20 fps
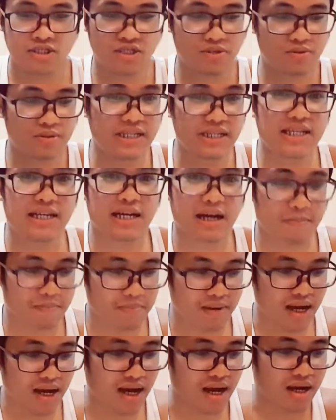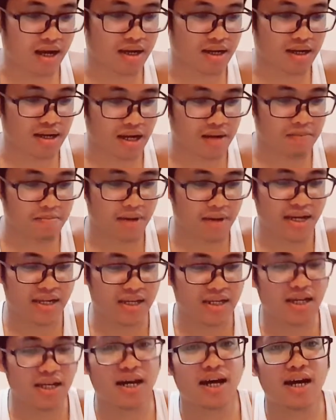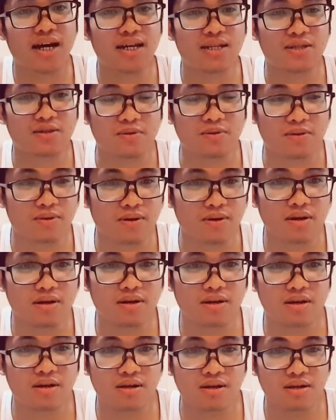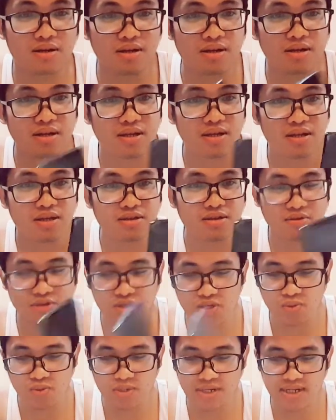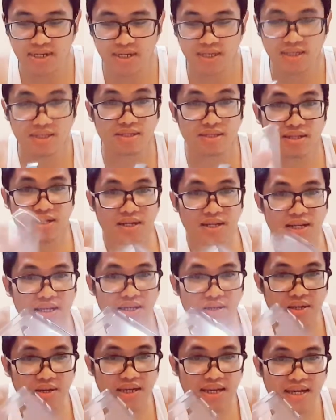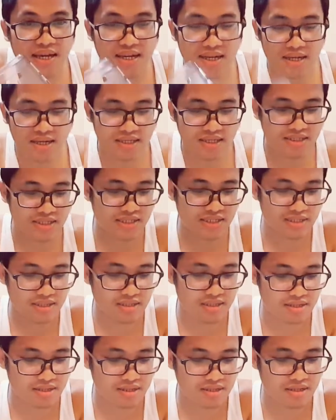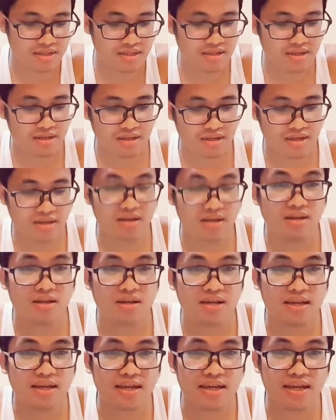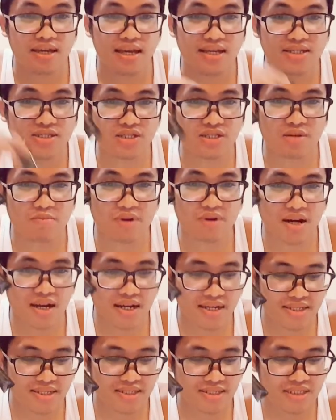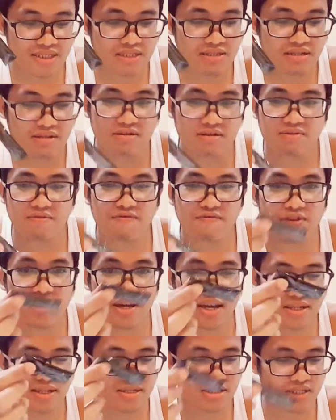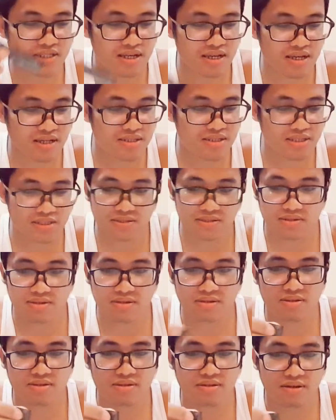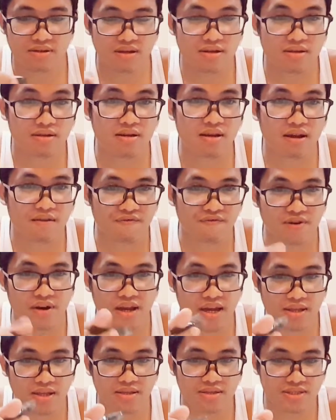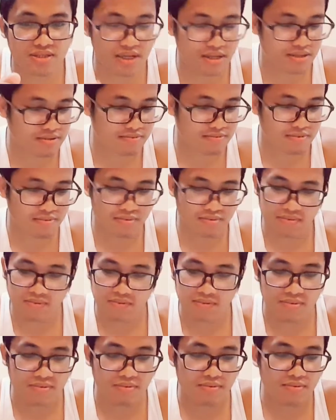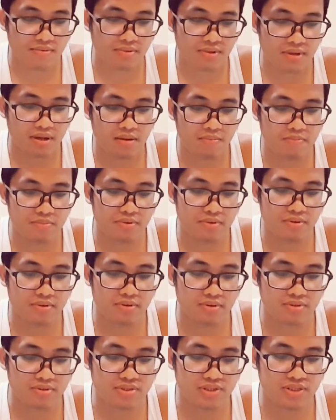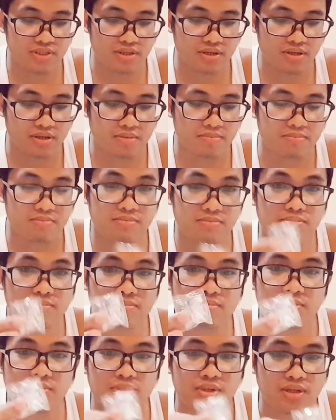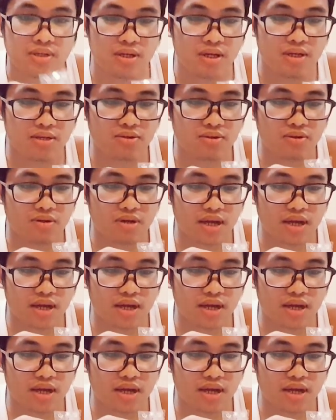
so, recap lang. Ang laman niya, ito. Yung unit, clear case, extra buds for headsets, eh, for headset, tapos, uh, ito yung